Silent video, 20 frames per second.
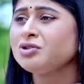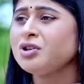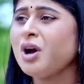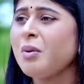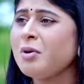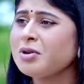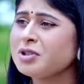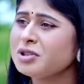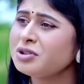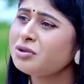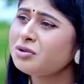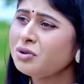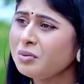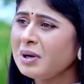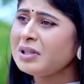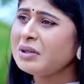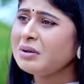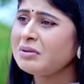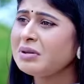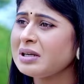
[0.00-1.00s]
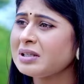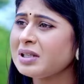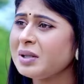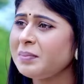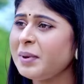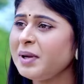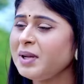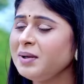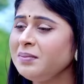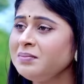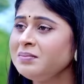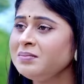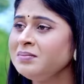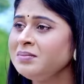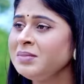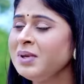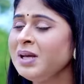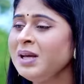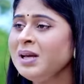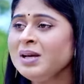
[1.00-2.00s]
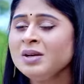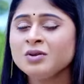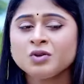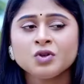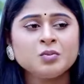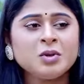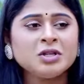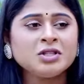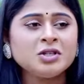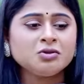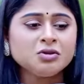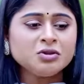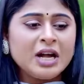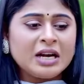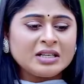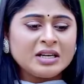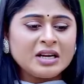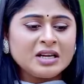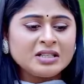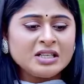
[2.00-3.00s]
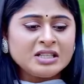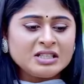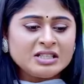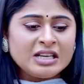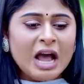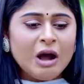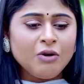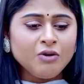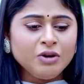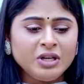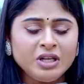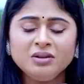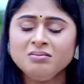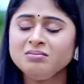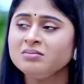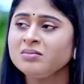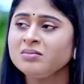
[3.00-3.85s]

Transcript: সমস্যা তো তোমাদেরও থাকতে পারে তোমরা যেহেতু ডাক্তারের কাছে যাওনি